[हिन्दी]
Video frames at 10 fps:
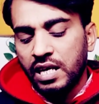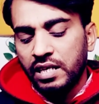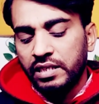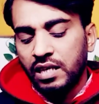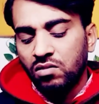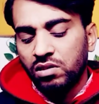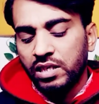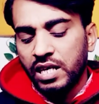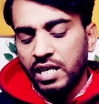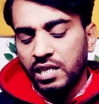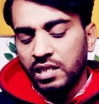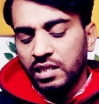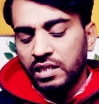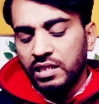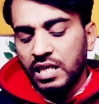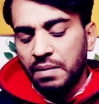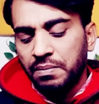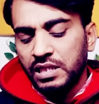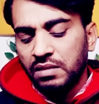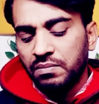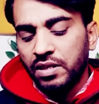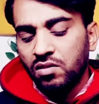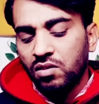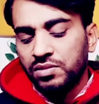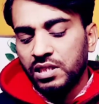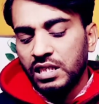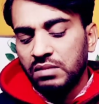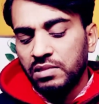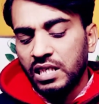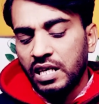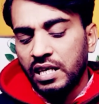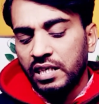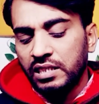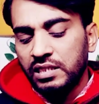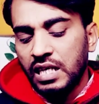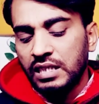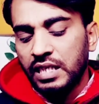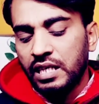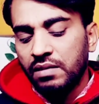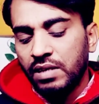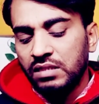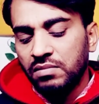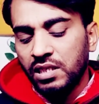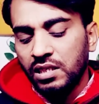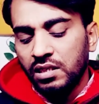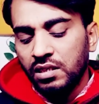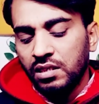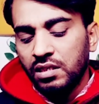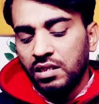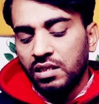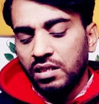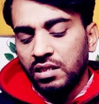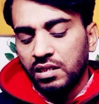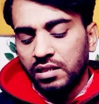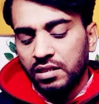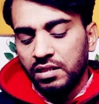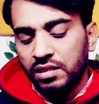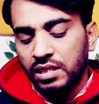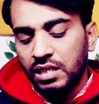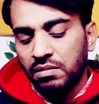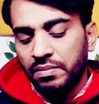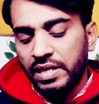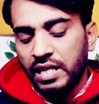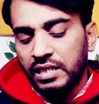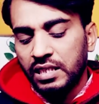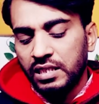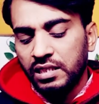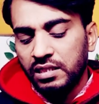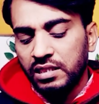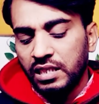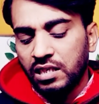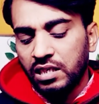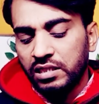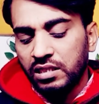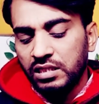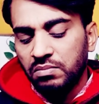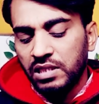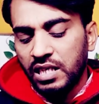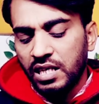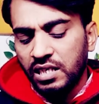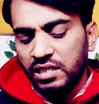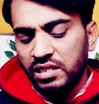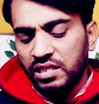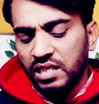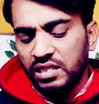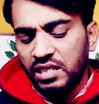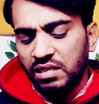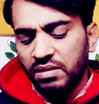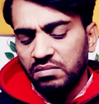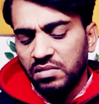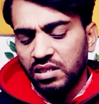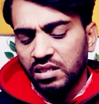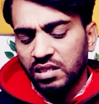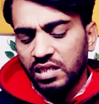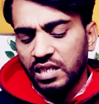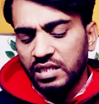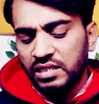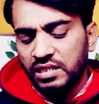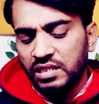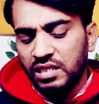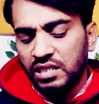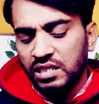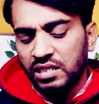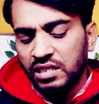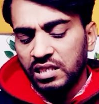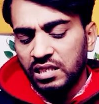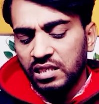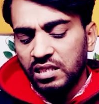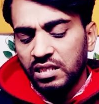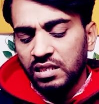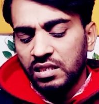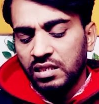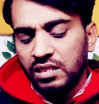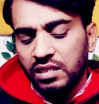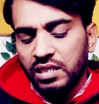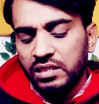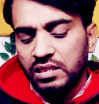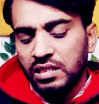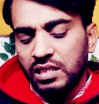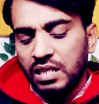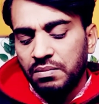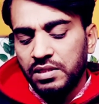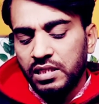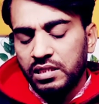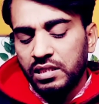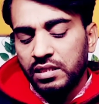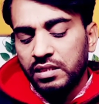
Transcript: है डाउन करना है यहाँ पे देख पा रहे हो ऑप्शन है इसमें जाना है यहाँ जाने के बाद में एक बार बैक आ जाता है ये कच इसमें जाना है यहाँ जाने के बाद में कैंसिल कैंसिल के यहाँ पे देखते